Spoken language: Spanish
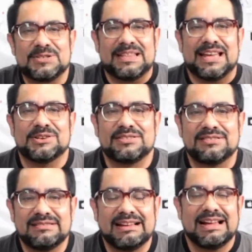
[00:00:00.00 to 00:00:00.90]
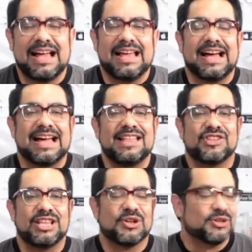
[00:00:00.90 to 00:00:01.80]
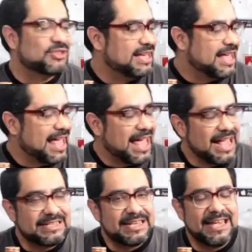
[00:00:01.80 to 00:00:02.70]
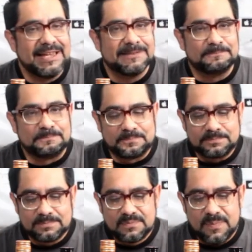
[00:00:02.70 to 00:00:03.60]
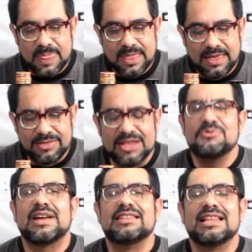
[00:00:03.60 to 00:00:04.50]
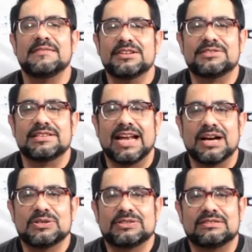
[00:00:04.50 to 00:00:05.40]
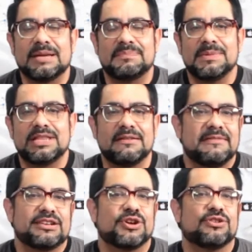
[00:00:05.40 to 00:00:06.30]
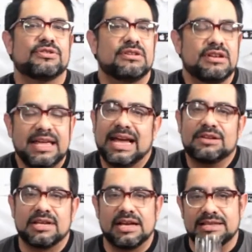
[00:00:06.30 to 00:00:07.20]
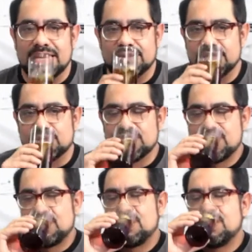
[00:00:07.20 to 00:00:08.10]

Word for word: Estos videos, acá entre nos, es que en un canal de videos de tragos te permite beber solo y que no te llegan alcohólico.